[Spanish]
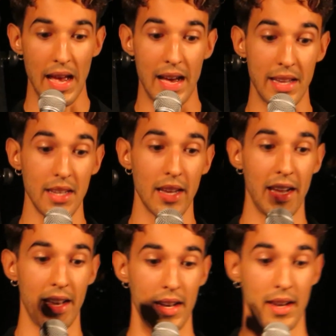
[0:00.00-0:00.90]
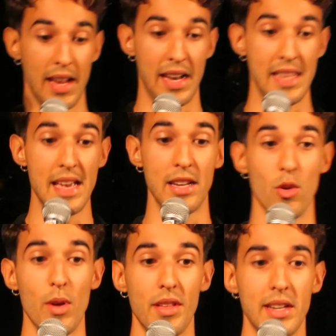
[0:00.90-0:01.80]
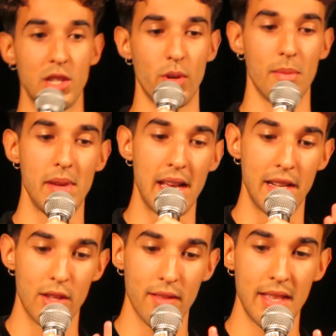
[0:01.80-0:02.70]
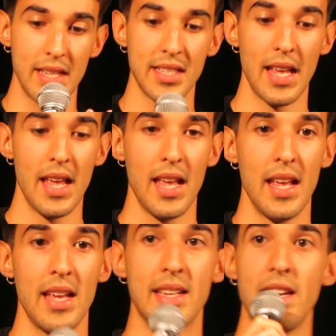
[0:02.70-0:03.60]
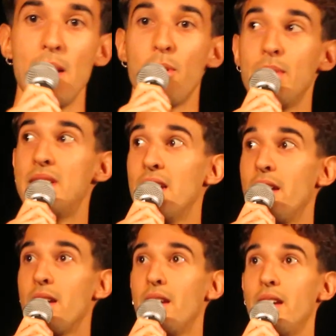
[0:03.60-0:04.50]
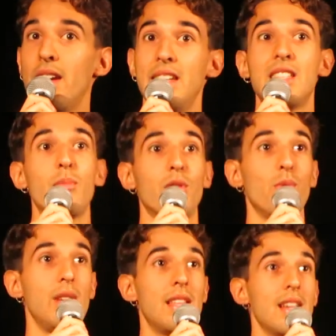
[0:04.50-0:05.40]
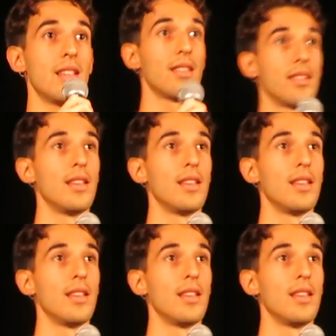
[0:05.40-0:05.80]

hay en, ella y cómo hacer que suenen bien. Entonces, quería aprovechar esta oportunidad